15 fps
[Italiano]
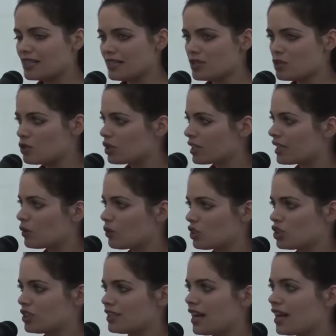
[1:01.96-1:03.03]
nel senso che è
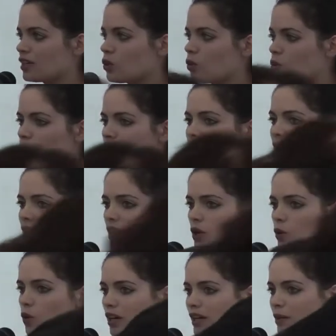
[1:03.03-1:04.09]
una città in cui
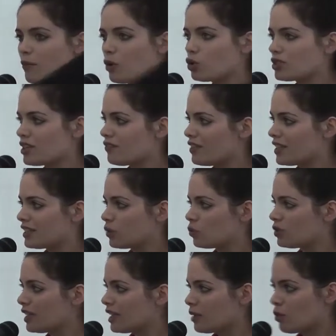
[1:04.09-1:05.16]
in qualche modo si
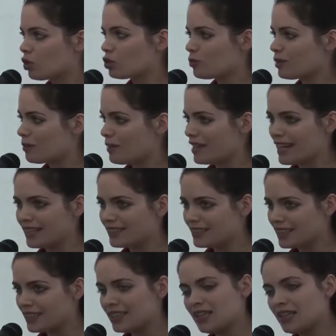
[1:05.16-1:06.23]
avverte un terremoto
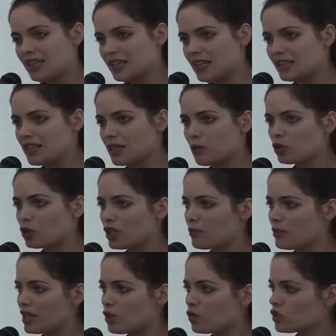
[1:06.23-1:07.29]
permanente. Dal terremoto del
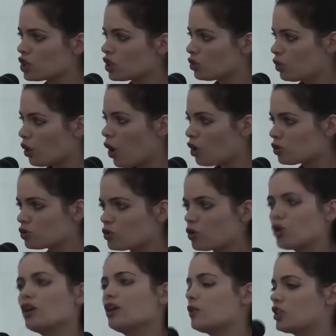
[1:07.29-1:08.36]

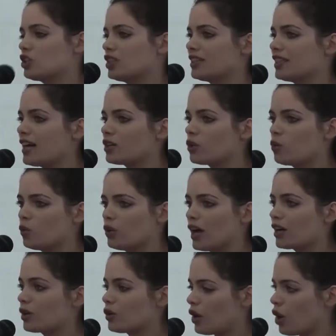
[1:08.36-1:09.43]
1908 è una città in cui
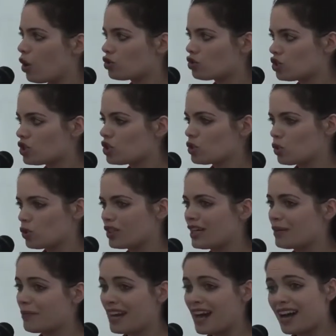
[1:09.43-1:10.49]
ancora oggi ci sono
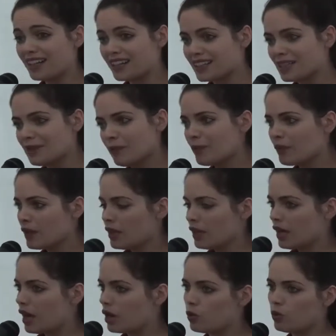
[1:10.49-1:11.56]
delle baracche,
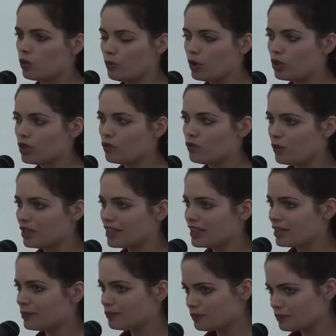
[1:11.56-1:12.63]
a cui poi
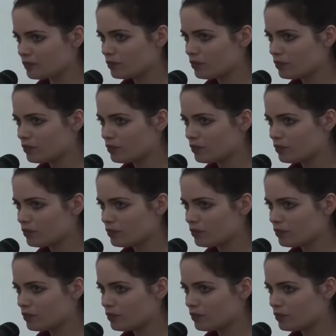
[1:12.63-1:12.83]
ovviamente